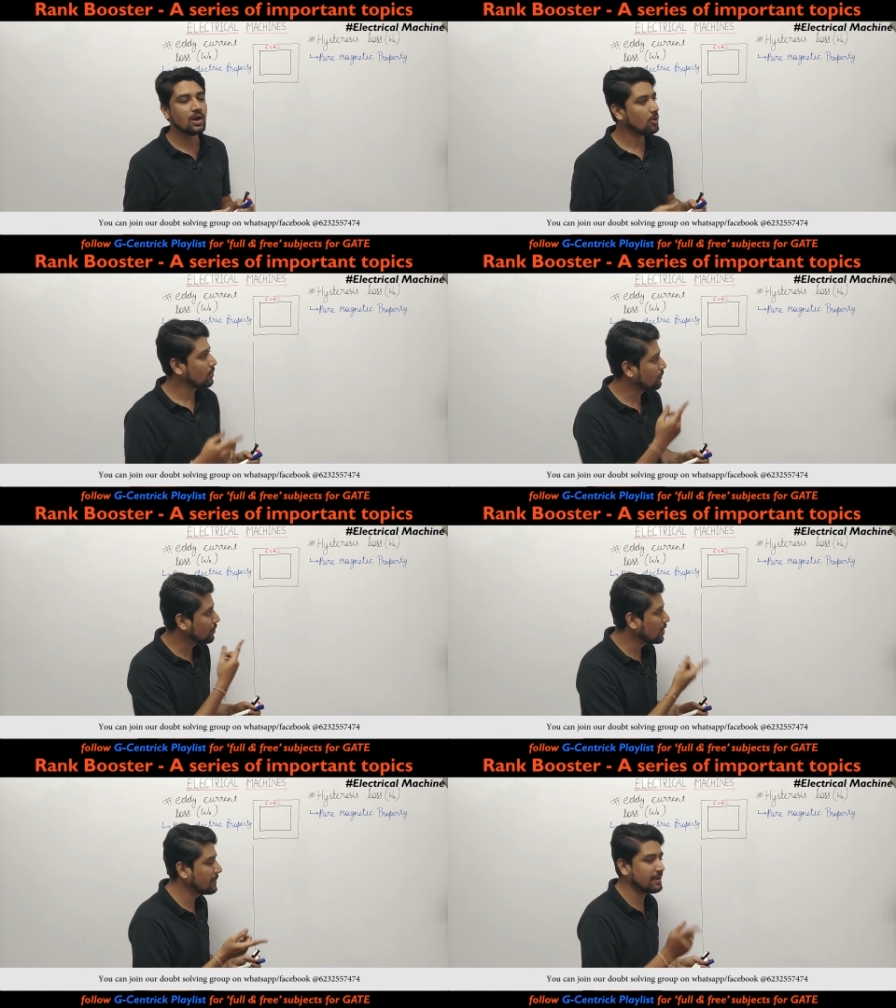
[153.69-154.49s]
और
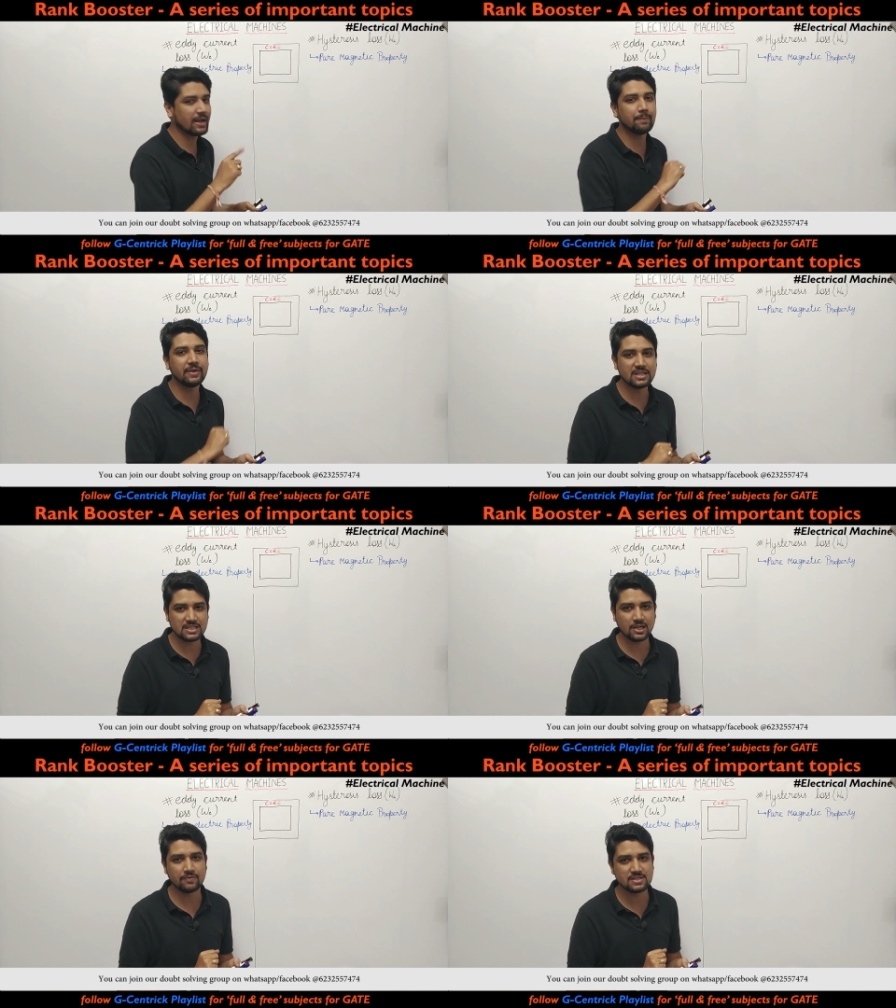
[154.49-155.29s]
वो हमारा बी एच
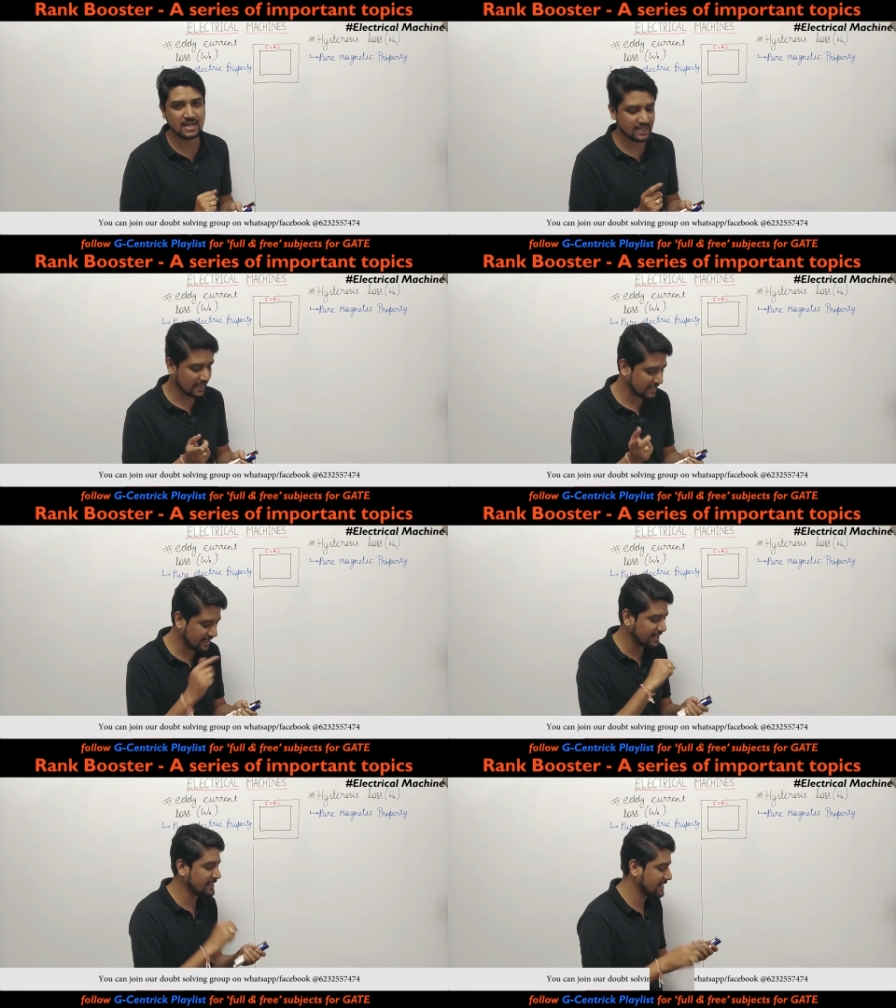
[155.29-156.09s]
कर्व से आता है
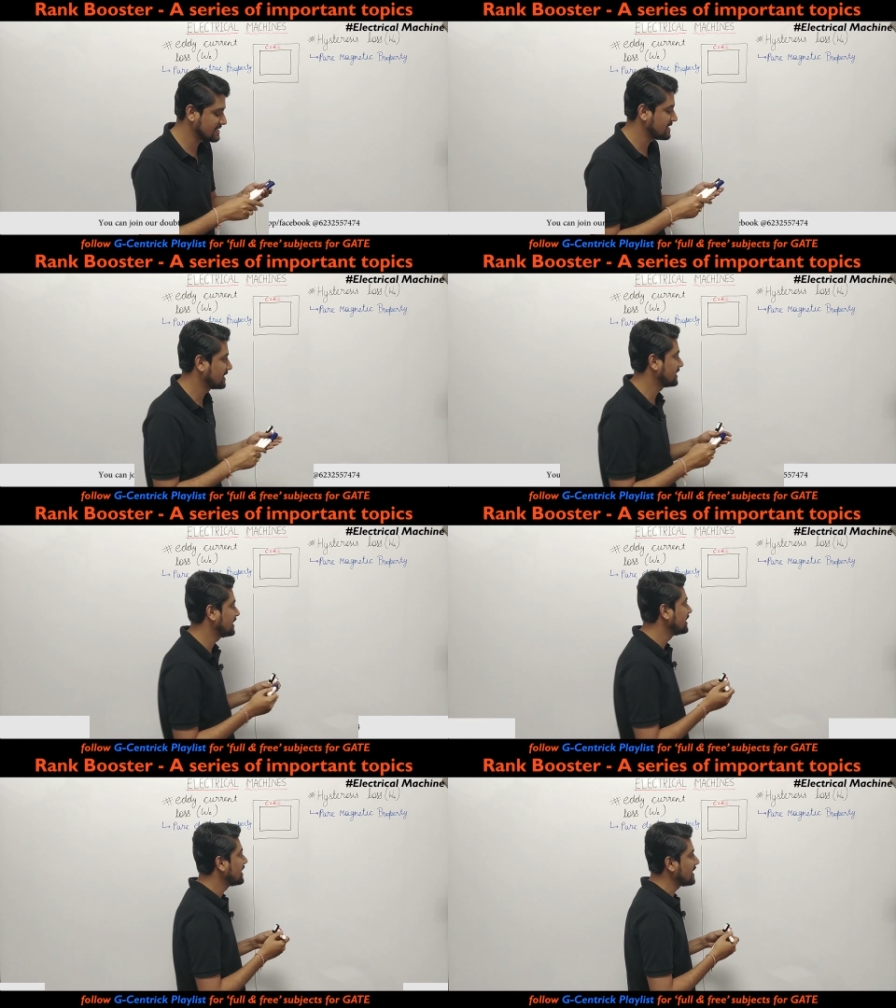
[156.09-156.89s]
देखिए कैसे आता
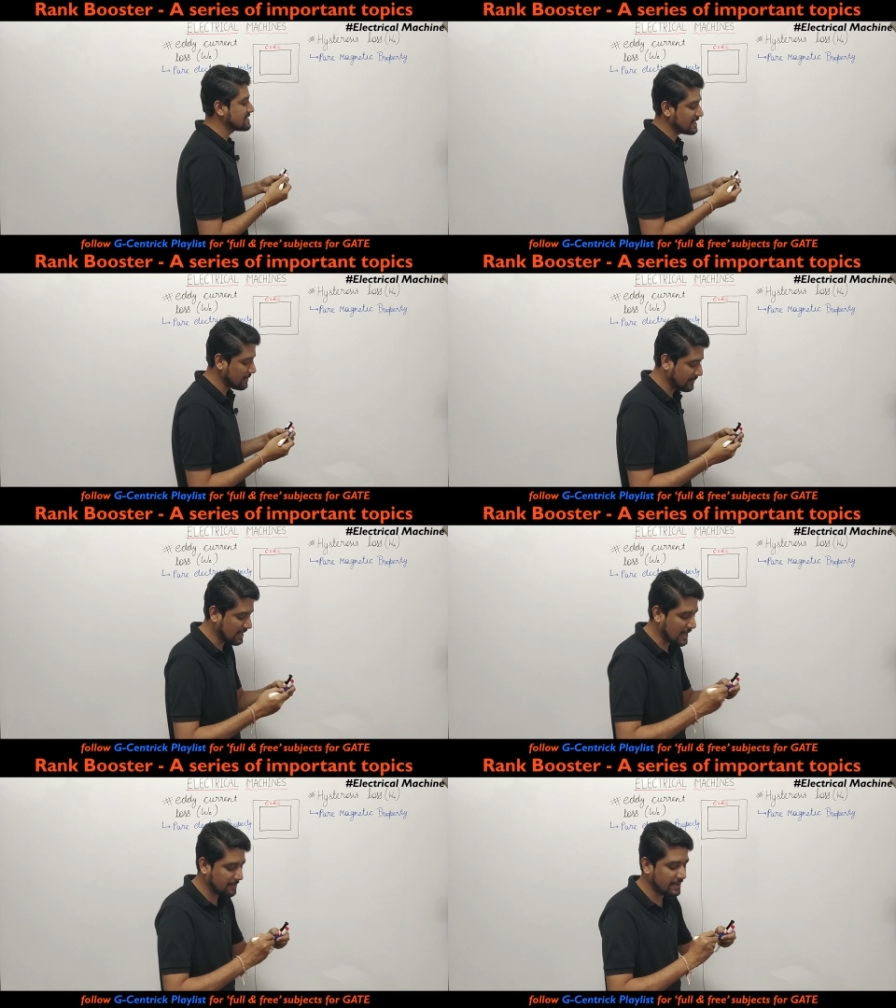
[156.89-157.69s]
है असल में
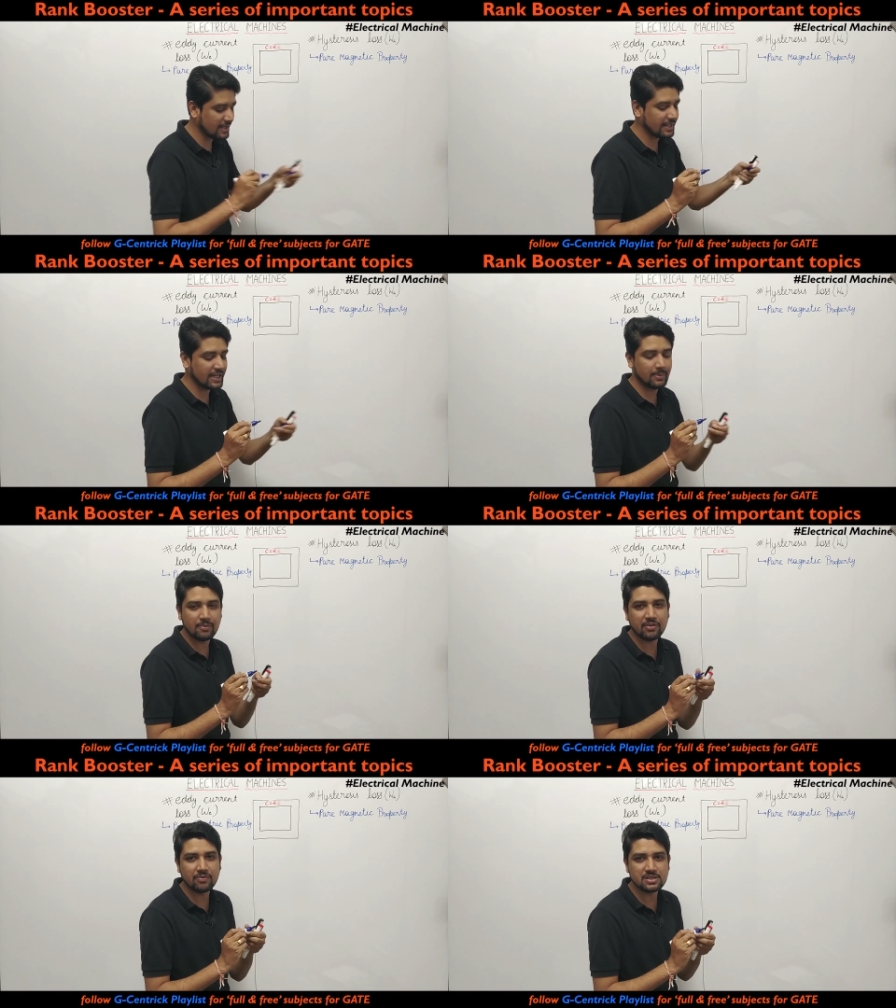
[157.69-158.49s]
आपने अगर ई एम
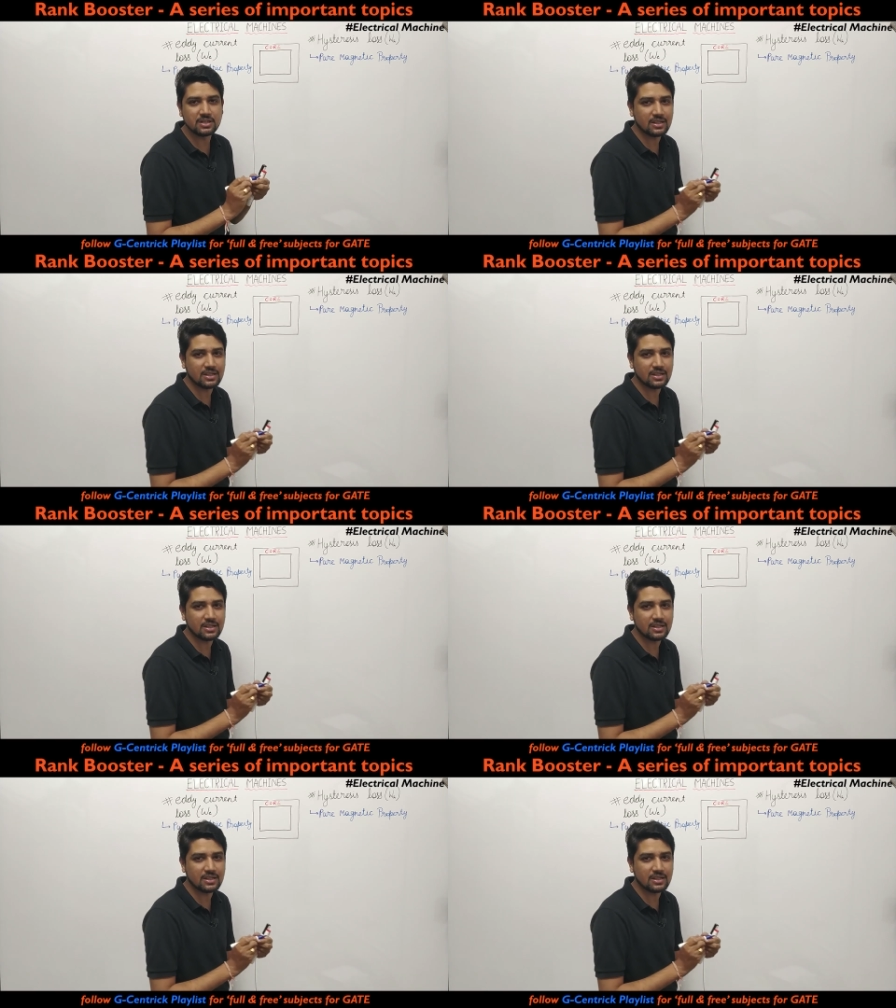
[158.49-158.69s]
एफ इक्वेशन